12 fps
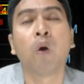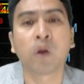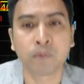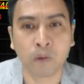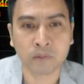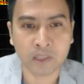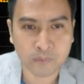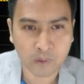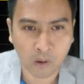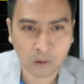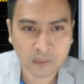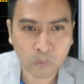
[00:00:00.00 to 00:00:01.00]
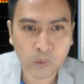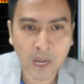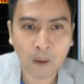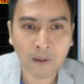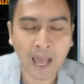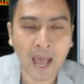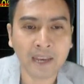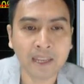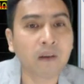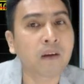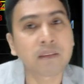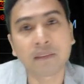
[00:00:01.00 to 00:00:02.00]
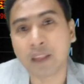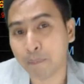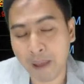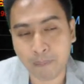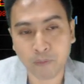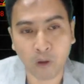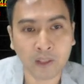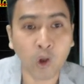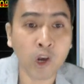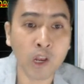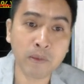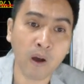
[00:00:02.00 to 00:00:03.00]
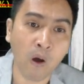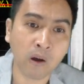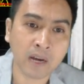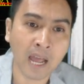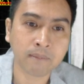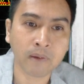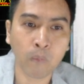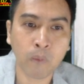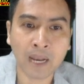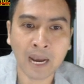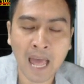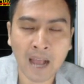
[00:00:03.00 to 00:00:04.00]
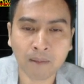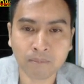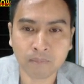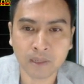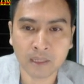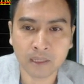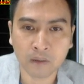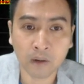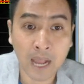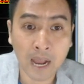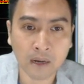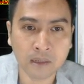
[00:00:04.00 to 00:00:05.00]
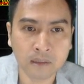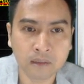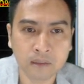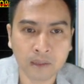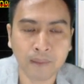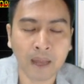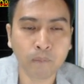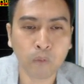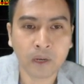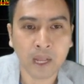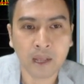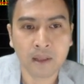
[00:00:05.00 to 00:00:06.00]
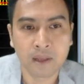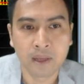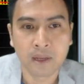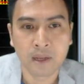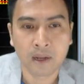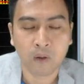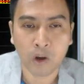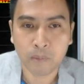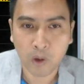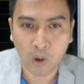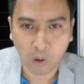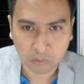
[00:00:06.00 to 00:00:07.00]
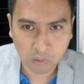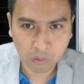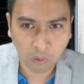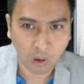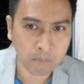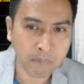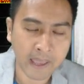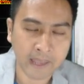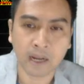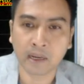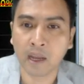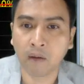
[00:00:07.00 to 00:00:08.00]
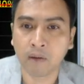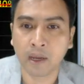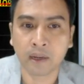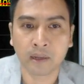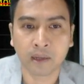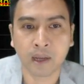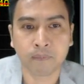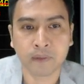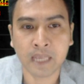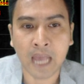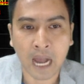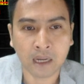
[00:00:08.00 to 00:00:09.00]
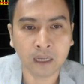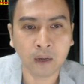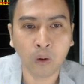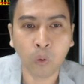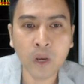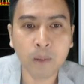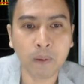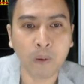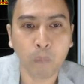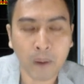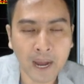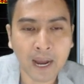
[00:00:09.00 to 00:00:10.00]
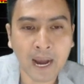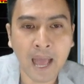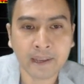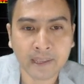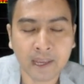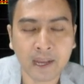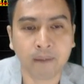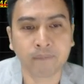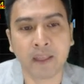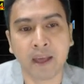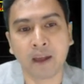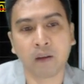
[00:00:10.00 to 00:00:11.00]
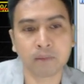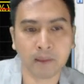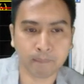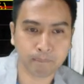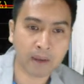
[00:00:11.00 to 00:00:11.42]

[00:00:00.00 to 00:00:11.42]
62-72ถ้าคุณเข้าราคานี้ก็เสียเปรียบหน่อยถ้าคนไม่มีของนะเพราะว่าด้านล่างมันค่อนข้างลึกกับด้านบนนะคนที่มีของต้องรอเบรกอย่างเดียวเลยกับอย่างคือลุ้นให้มันลงมาข้างล่างเนี่ยครับนะก็เป็